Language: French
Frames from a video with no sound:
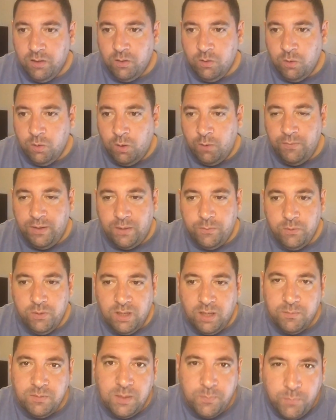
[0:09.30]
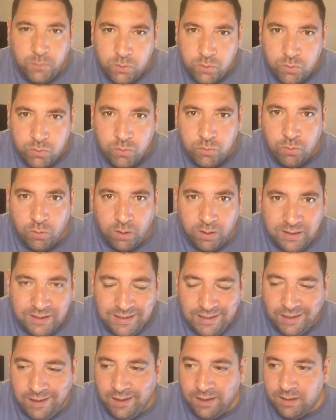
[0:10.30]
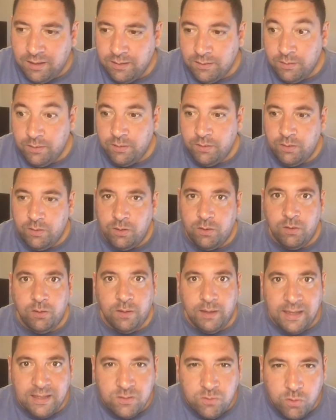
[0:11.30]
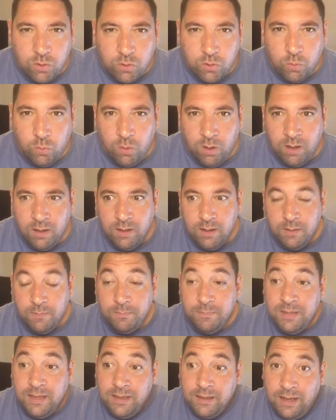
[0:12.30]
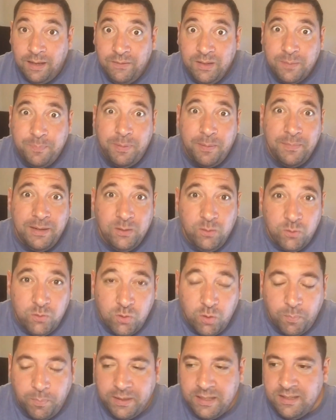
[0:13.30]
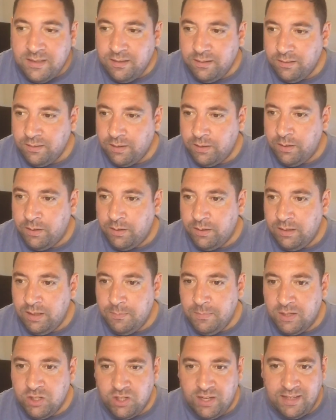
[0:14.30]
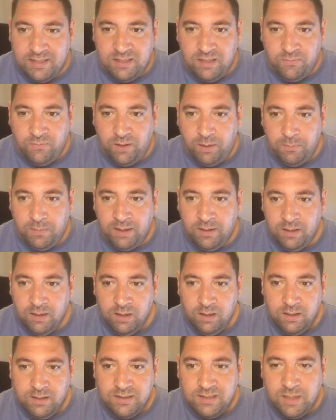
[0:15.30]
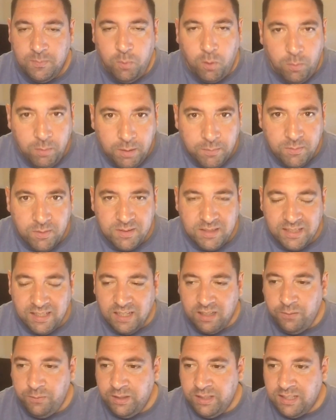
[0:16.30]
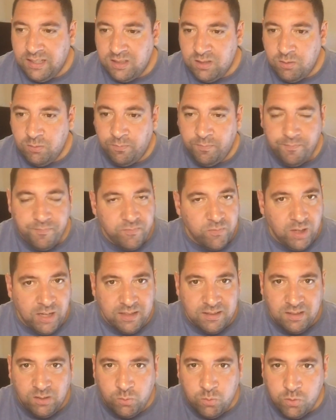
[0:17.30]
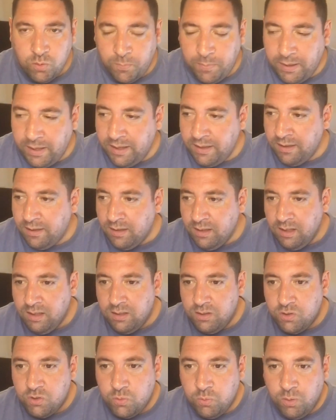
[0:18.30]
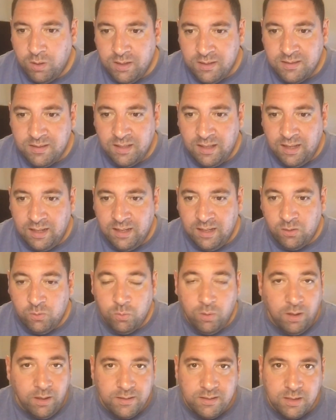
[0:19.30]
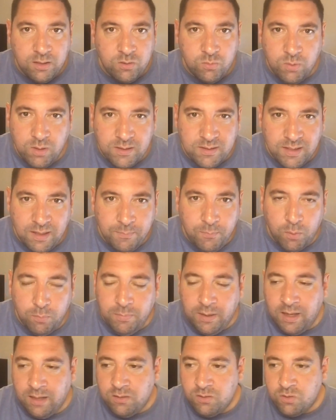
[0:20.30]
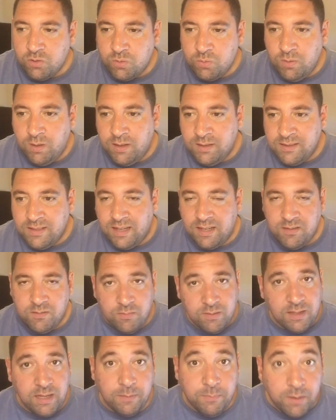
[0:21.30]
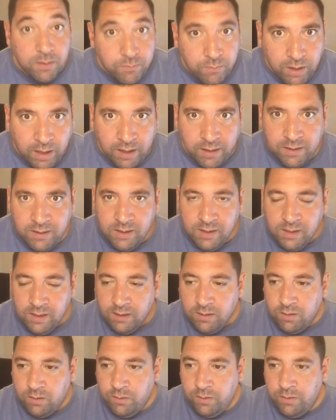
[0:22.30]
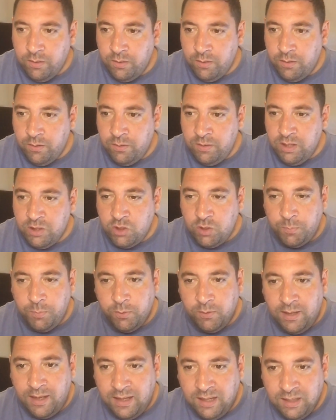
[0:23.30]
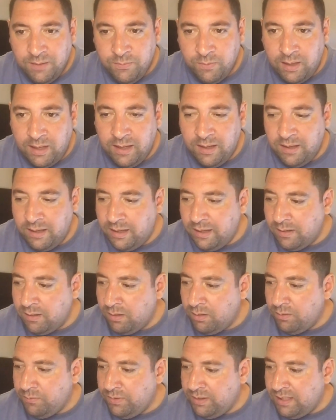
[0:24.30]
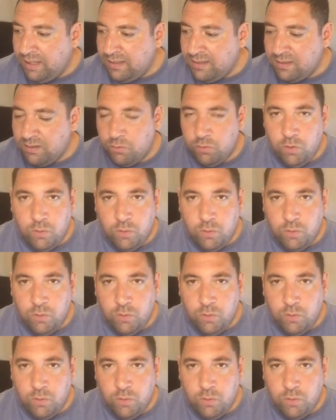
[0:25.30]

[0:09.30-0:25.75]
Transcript: Euh, on va revenir un petit peu sur hier, 1 euh, sur 3, mais avec pas mal de surprises, euh, des matchs assez fermés. C'est le problème de ces qualifications. Voilà, c'est toujours pareil. Soit c'est aléatoire, c'est soit ça bombarde, soit ça reste calme. Voilà. les championnats arrivent à, à grande vitesse.